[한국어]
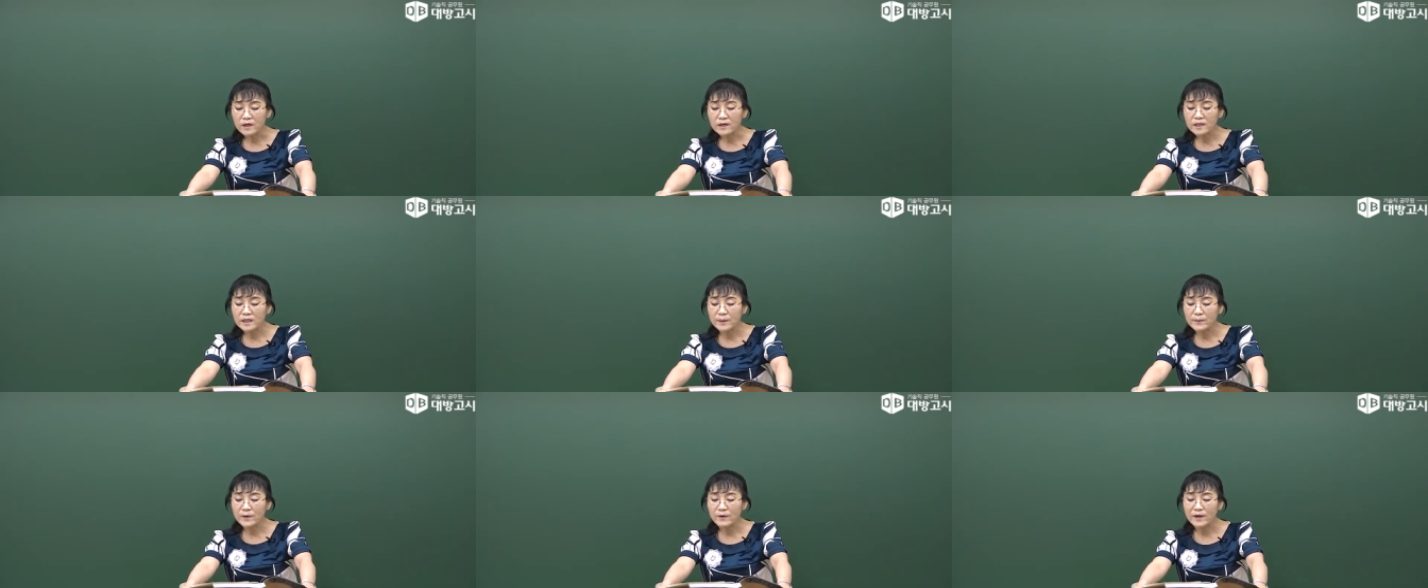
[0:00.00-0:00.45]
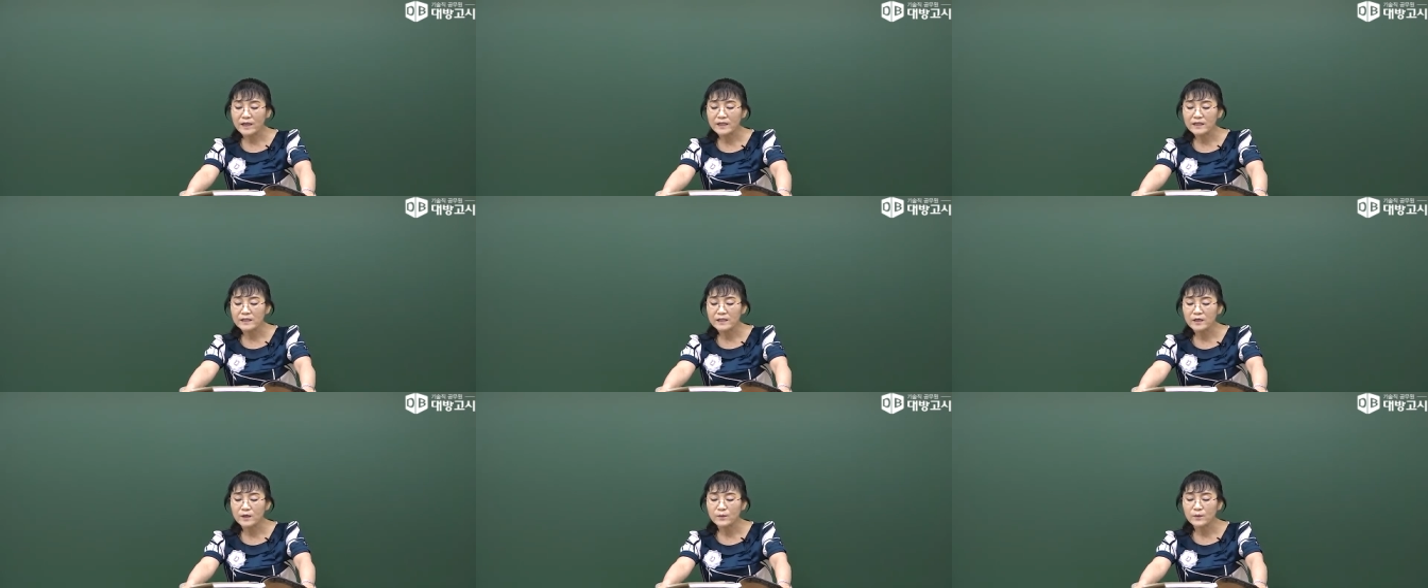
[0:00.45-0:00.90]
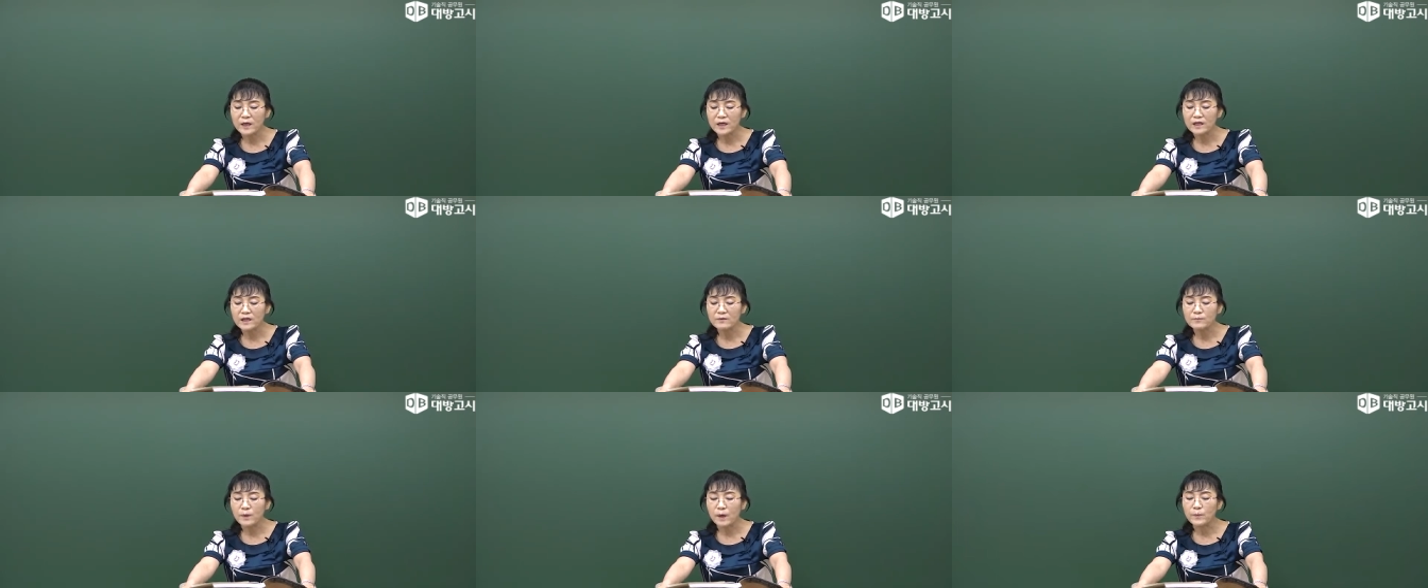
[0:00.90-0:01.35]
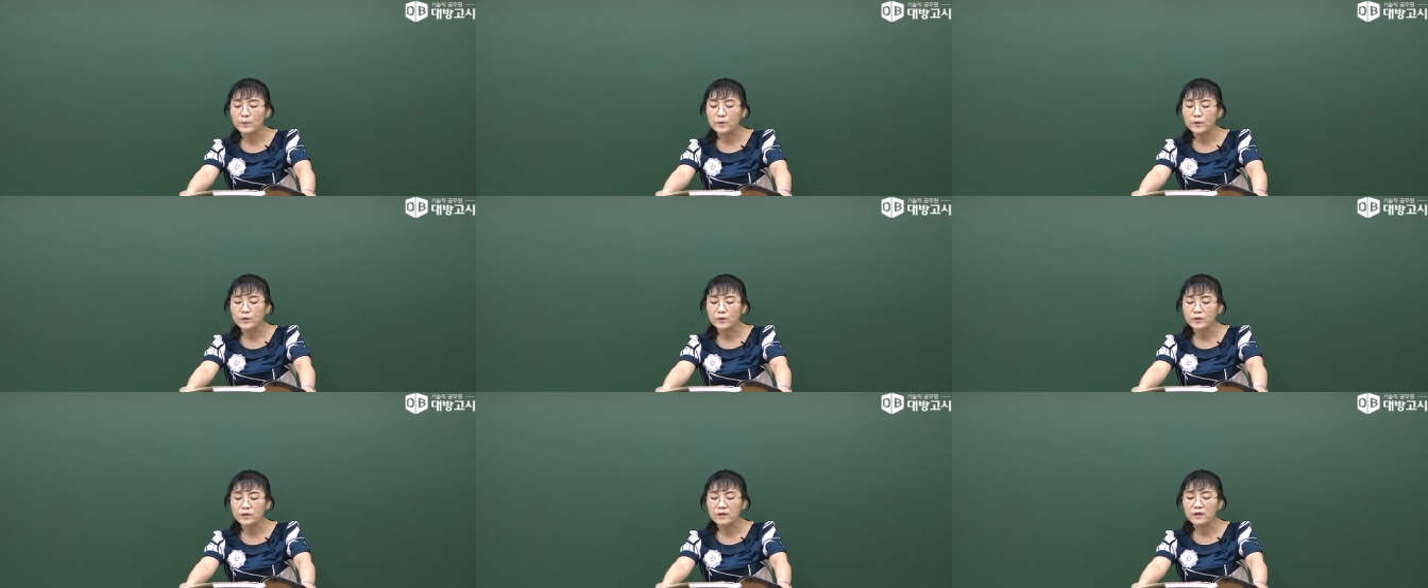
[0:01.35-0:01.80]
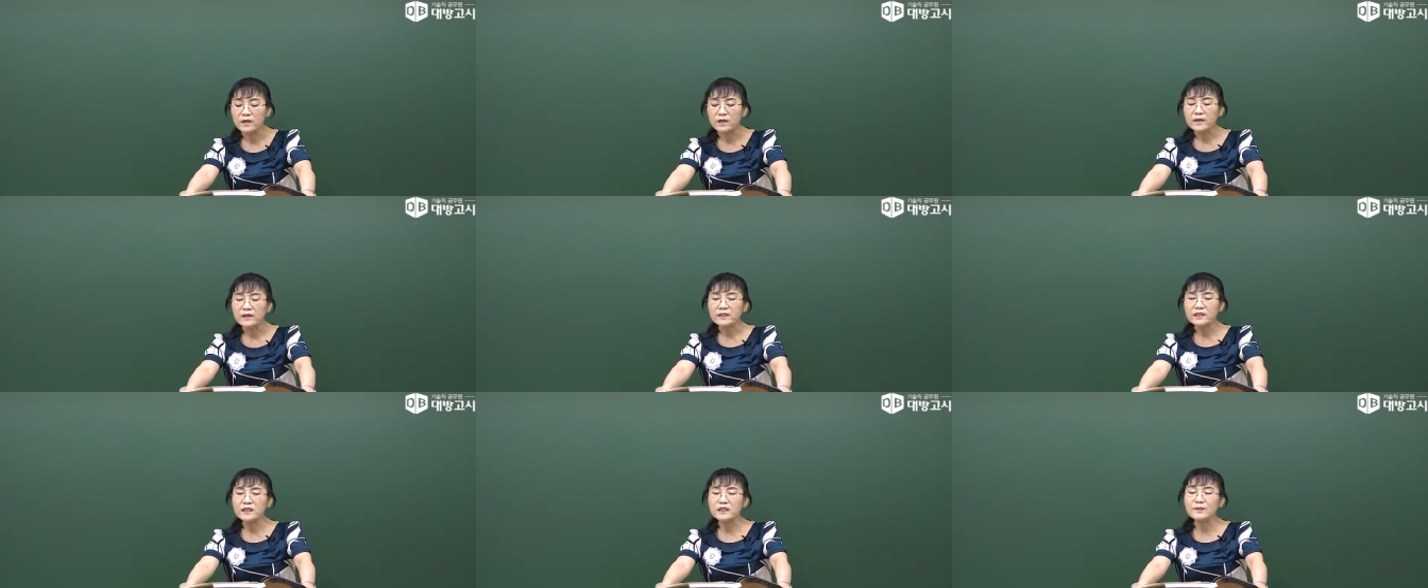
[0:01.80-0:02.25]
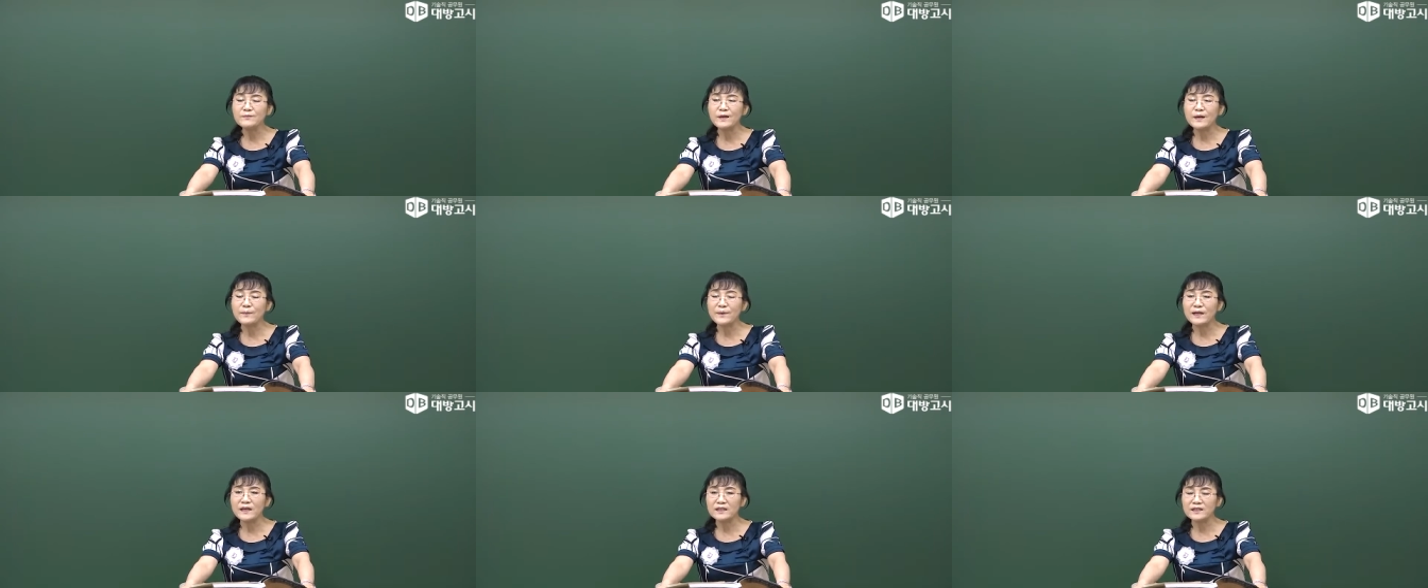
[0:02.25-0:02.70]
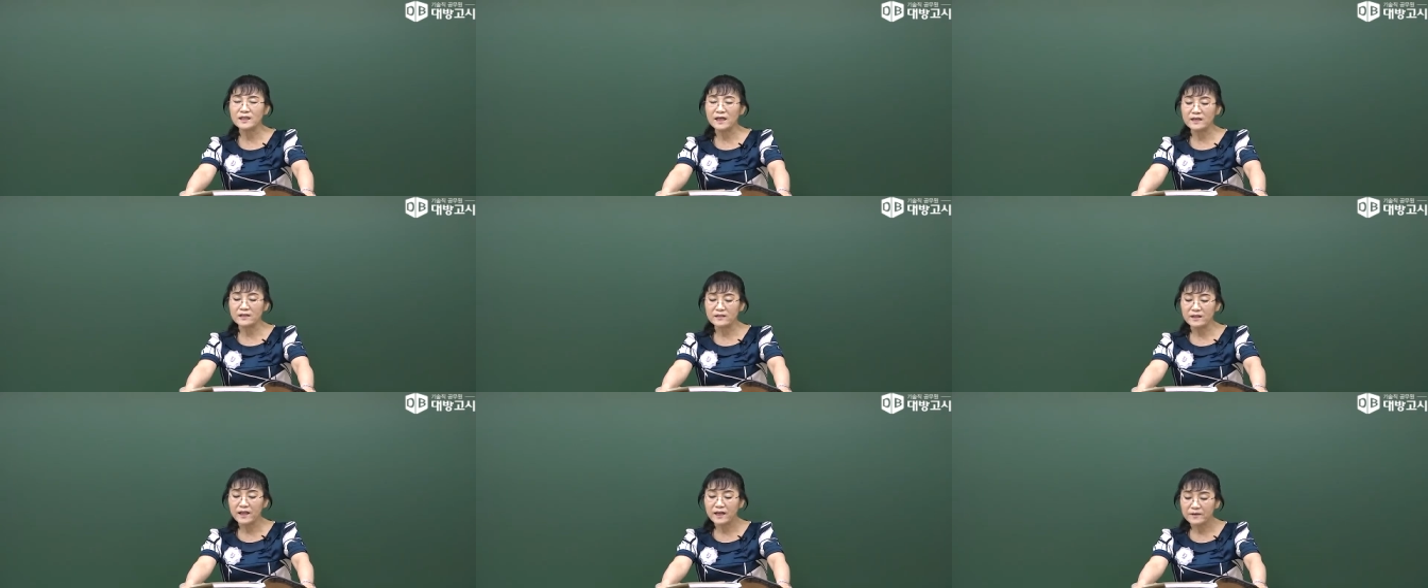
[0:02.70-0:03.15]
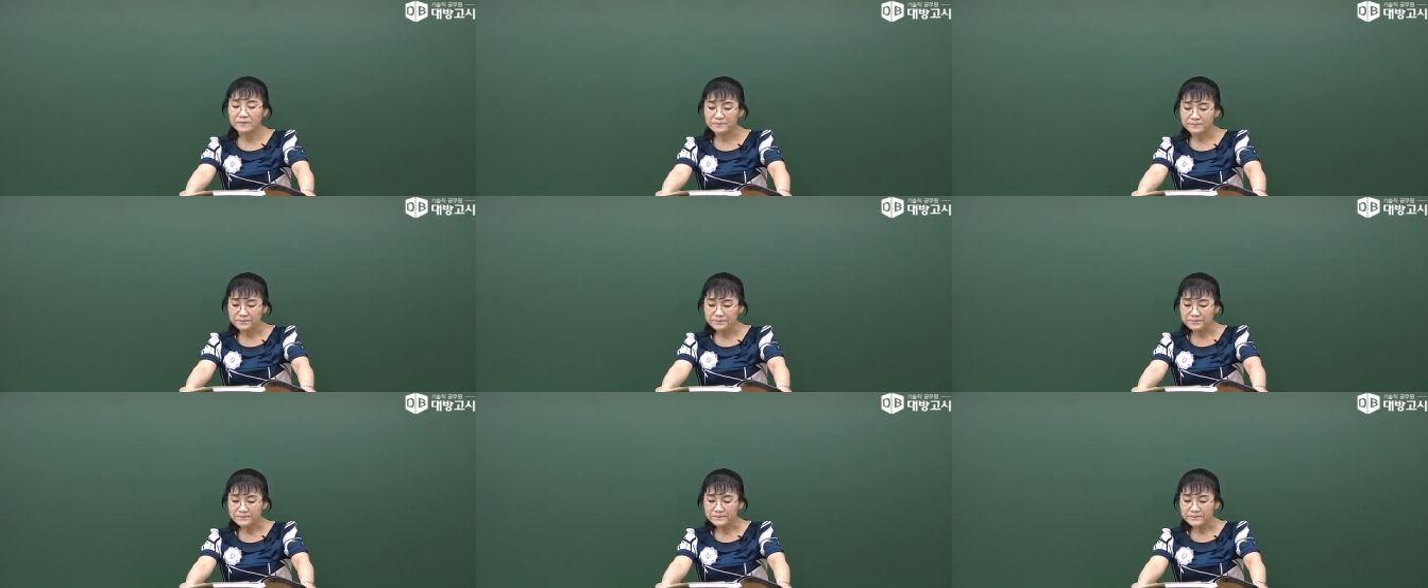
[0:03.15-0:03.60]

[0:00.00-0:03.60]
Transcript: 그 다음에 환경 관련 법규를 심화반에서 하는데